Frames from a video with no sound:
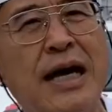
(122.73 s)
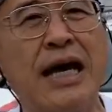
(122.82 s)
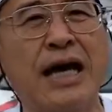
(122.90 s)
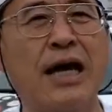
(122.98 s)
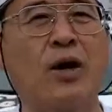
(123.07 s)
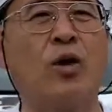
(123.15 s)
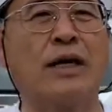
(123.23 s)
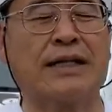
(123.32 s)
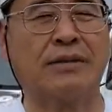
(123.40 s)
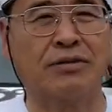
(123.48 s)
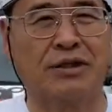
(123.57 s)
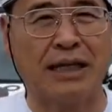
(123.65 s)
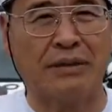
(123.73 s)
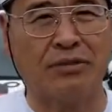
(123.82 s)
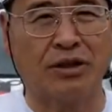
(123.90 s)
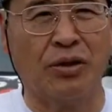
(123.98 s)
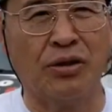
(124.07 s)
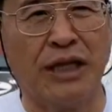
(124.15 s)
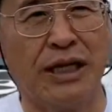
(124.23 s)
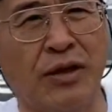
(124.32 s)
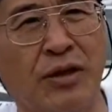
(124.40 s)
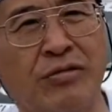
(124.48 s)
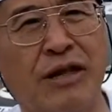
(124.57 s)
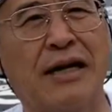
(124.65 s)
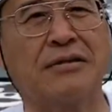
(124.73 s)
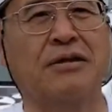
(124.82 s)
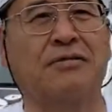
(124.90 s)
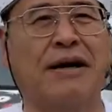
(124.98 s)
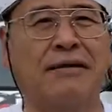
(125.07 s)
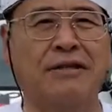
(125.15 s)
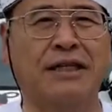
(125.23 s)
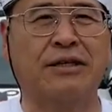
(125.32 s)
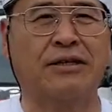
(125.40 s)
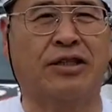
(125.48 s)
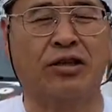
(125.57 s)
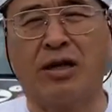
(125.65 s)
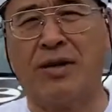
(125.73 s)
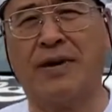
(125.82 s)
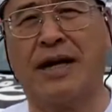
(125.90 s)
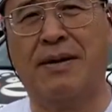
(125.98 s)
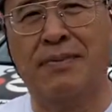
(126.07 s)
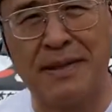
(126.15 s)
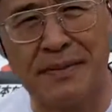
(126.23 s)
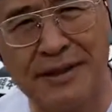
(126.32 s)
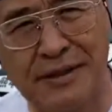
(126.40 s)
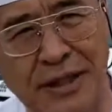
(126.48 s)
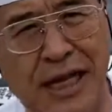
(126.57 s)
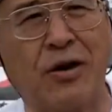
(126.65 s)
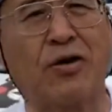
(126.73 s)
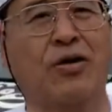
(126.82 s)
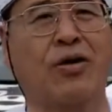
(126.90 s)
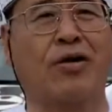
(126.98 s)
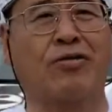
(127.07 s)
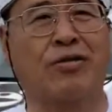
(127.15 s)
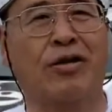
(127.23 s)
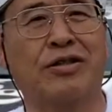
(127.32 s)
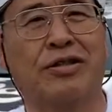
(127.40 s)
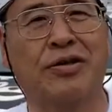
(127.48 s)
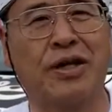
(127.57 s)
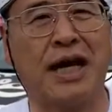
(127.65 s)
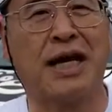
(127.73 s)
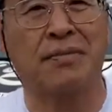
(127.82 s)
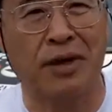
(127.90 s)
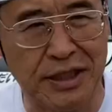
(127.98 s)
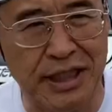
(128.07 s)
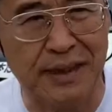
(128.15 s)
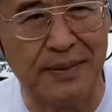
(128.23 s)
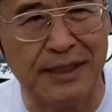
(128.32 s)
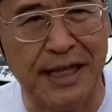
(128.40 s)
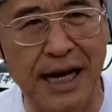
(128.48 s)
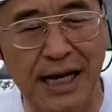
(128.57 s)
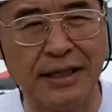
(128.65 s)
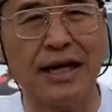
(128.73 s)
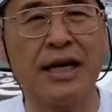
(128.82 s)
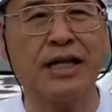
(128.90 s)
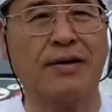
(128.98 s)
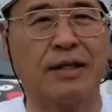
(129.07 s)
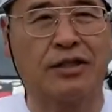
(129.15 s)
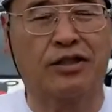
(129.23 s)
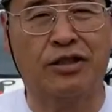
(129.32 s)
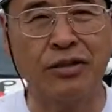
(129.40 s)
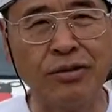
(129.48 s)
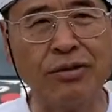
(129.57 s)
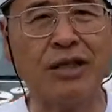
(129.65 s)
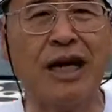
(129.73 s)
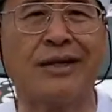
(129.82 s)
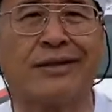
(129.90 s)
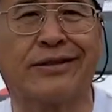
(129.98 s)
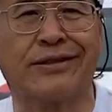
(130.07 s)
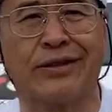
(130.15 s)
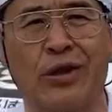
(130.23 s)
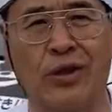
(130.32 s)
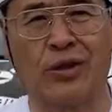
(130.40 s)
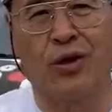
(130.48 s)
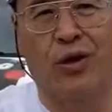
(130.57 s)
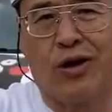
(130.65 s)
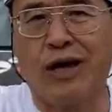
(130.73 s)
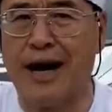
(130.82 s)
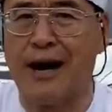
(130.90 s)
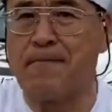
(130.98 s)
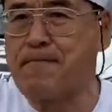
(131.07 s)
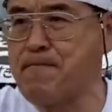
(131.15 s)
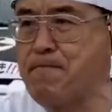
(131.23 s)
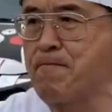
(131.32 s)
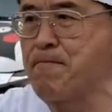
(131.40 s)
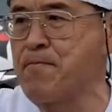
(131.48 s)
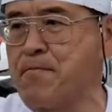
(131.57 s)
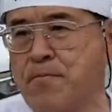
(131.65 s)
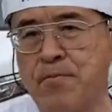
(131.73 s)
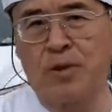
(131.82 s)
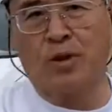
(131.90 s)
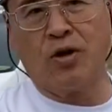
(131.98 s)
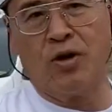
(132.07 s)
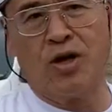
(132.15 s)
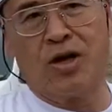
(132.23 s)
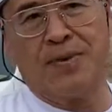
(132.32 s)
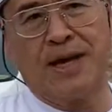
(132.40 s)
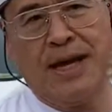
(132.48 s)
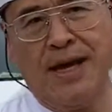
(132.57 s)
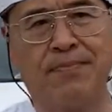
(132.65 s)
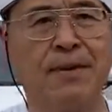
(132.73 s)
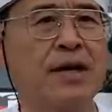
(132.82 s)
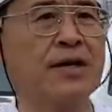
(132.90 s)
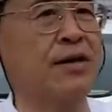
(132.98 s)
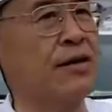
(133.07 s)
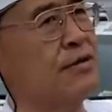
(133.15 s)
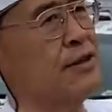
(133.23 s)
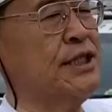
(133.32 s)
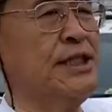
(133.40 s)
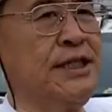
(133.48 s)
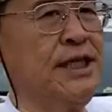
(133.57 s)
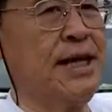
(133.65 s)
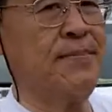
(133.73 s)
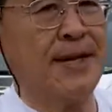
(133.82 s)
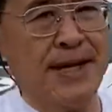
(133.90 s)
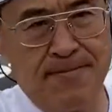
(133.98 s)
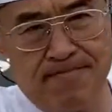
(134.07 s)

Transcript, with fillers: えー、小型仏壇無償提供クラウドファンディング一生懸命頑張りますのでご協力よろしくお願い申し上げますはいでは10月の10日土曜日夜7時半まで